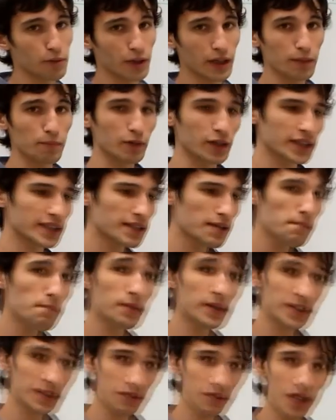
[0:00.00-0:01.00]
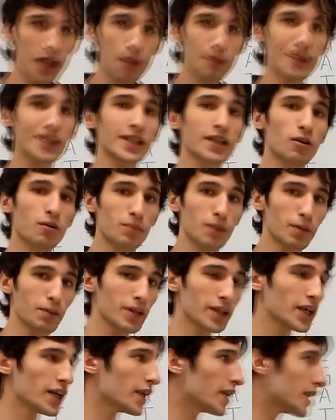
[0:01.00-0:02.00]
¿Por qué? Porque siempre son las bases
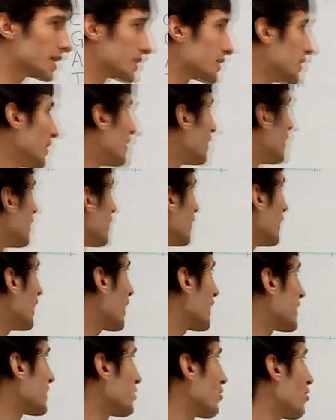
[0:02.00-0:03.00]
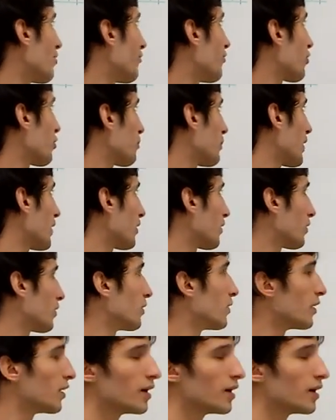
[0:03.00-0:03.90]
complementarias las que se van formando.